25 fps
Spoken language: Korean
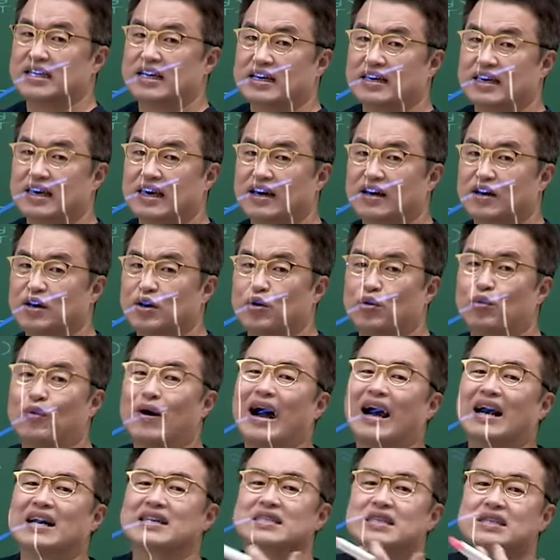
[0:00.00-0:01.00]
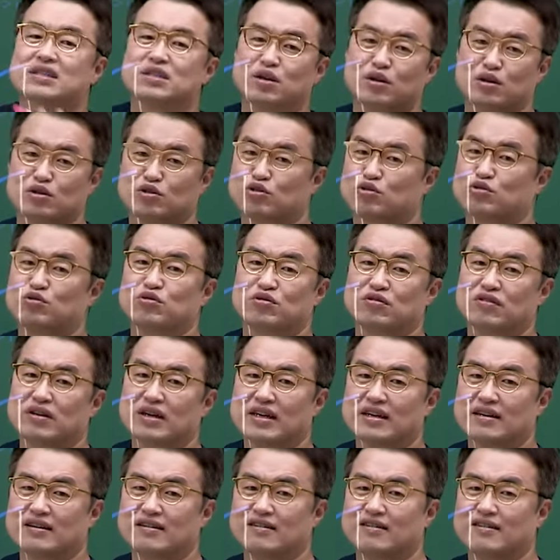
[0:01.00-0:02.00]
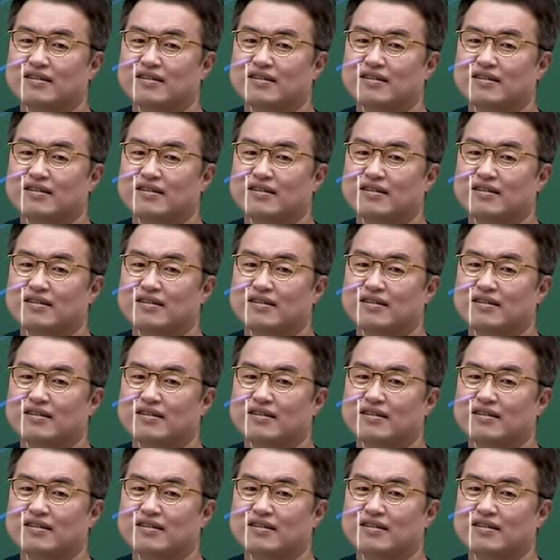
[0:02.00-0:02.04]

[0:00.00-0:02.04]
이야기예요. 왕치성을 주는 거예요.